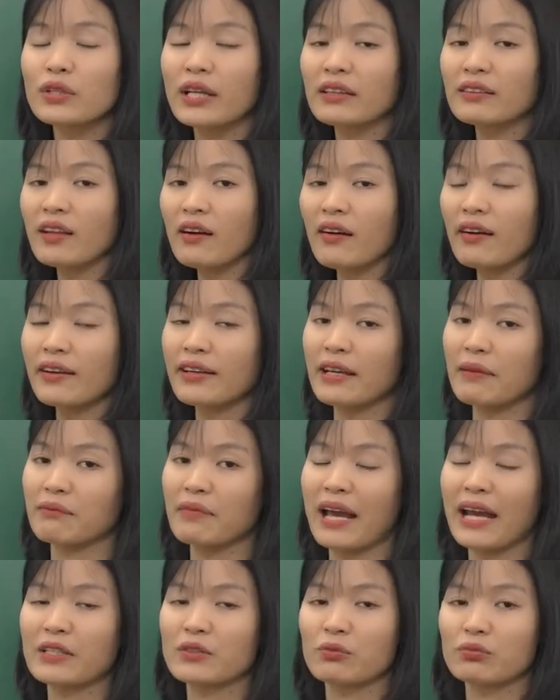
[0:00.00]
đến thời
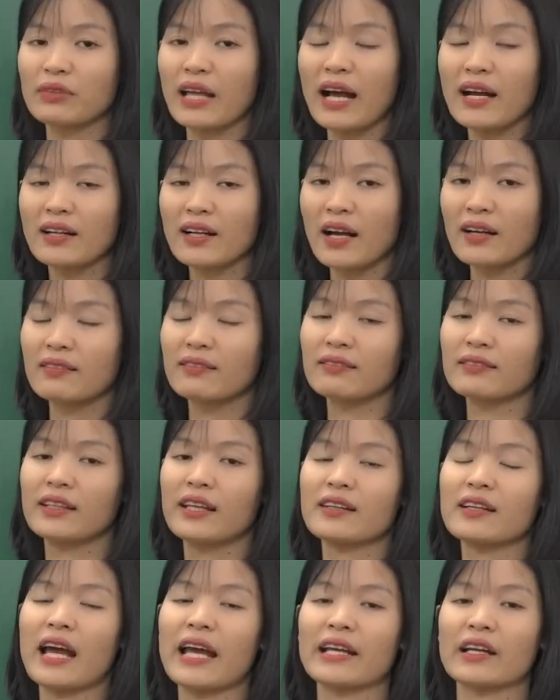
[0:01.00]
điểm này chúng ta cần
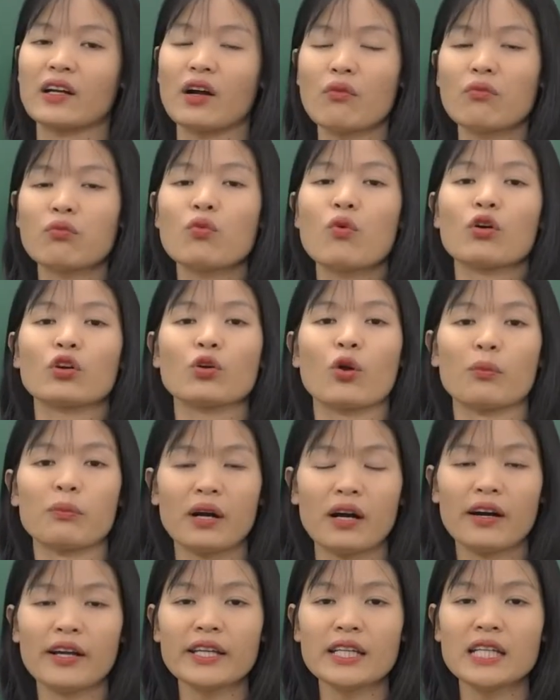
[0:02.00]
tiến hành công cuộc đổi
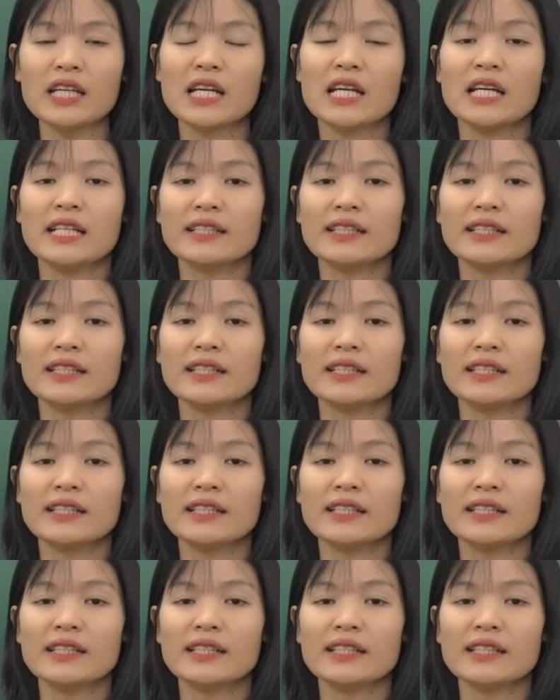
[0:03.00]
mới.